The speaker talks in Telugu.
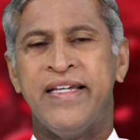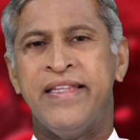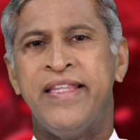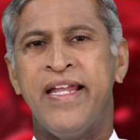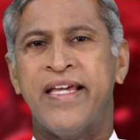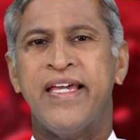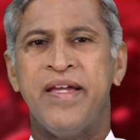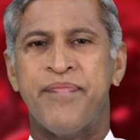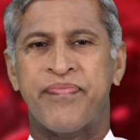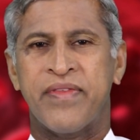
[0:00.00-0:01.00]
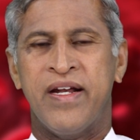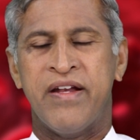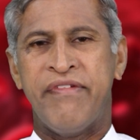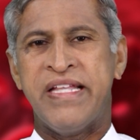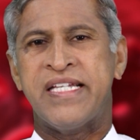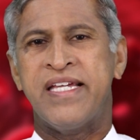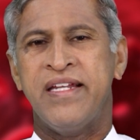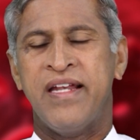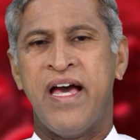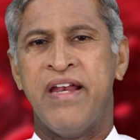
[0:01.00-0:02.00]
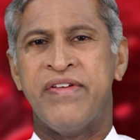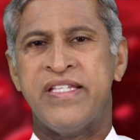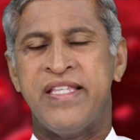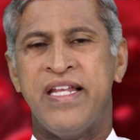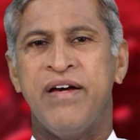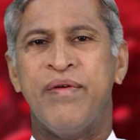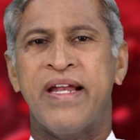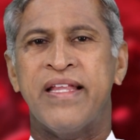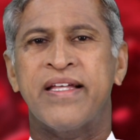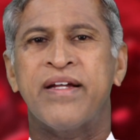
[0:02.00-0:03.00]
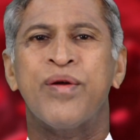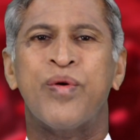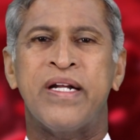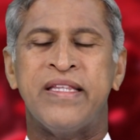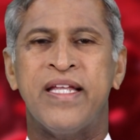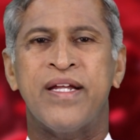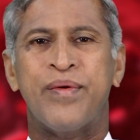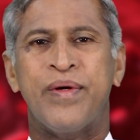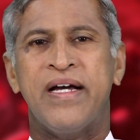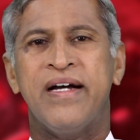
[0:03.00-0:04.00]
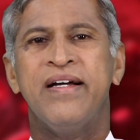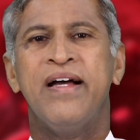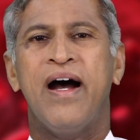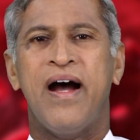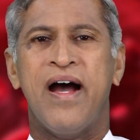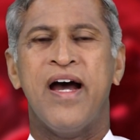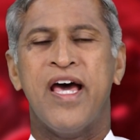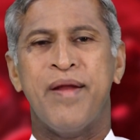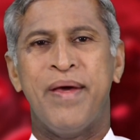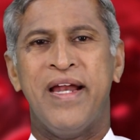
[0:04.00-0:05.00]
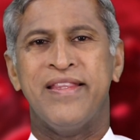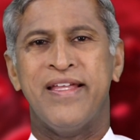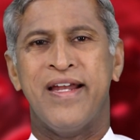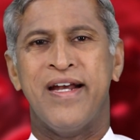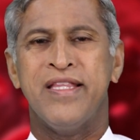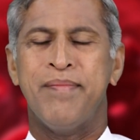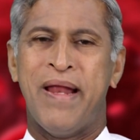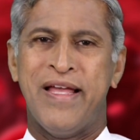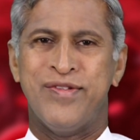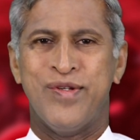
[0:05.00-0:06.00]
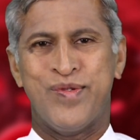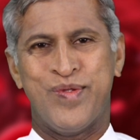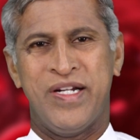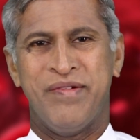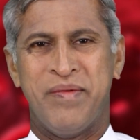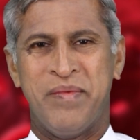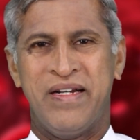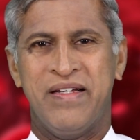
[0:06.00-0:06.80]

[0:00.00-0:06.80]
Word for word: ఇద్దరికీ అంటే వెజ్కి నాన్ వెజ్ తినేవారు ఇక్కడ కూడా ఇద్దరికి కూడా ఆహారం ఎలా తినాలనేది ప్లాన్ చేస్తున్నాం అనమాట